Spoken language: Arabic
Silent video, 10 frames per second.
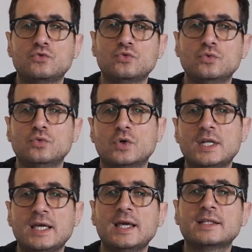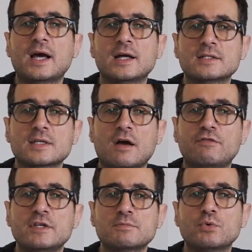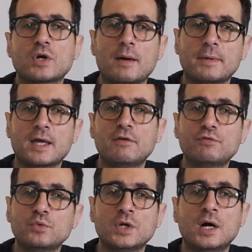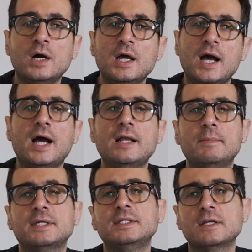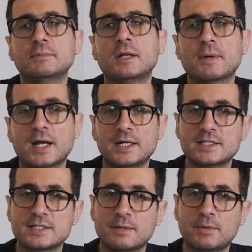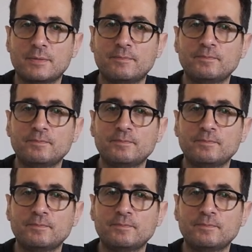تو كرييت ادز على فيسبوك عم بكلفونا اقل بكثير من المرحله السابقه